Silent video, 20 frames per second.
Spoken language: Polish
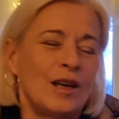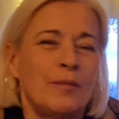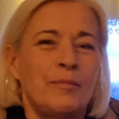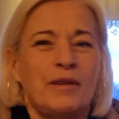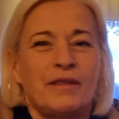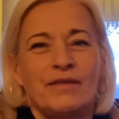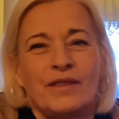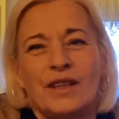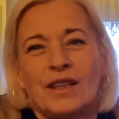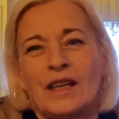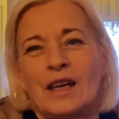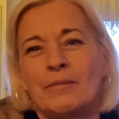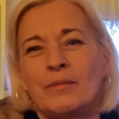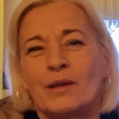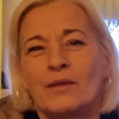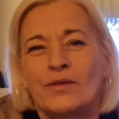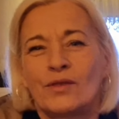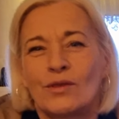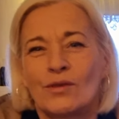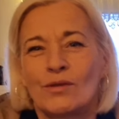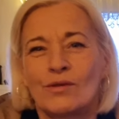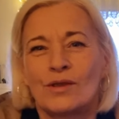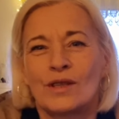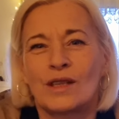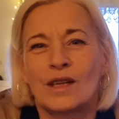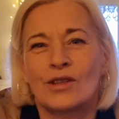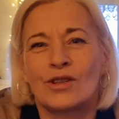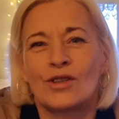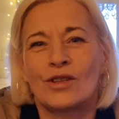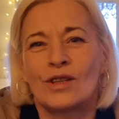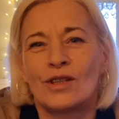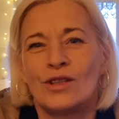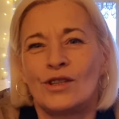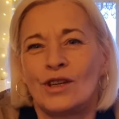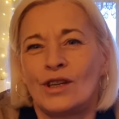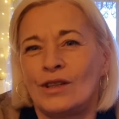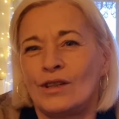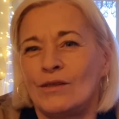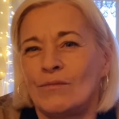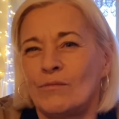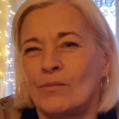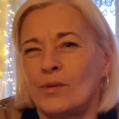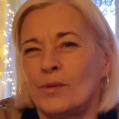Pewnie najpierw to zacznę dzień.